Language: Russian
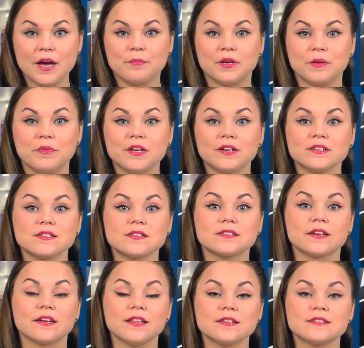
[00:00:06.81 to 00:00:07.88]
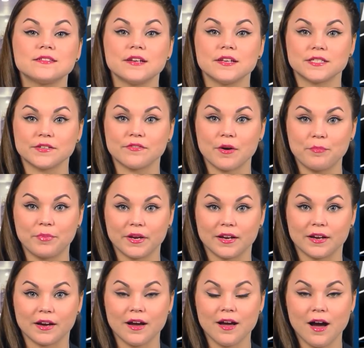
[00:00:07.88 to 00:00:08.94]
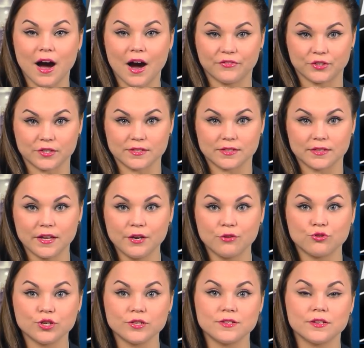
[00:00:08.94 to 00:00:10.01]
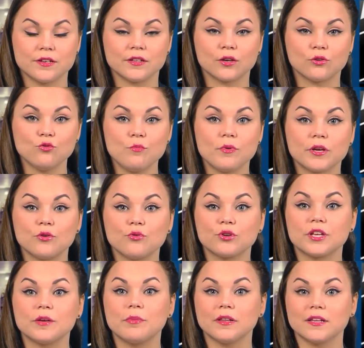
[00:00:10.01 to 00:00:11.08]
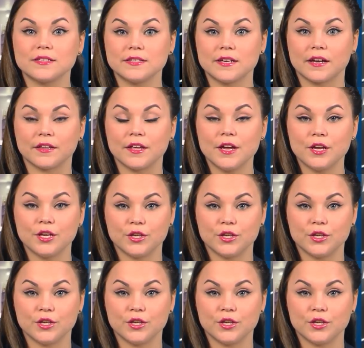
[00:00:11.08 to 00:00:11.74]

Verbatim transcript: Премьера состоялась 3 апреля. Автор сценария – участник киноклуба Георгий Баладьян.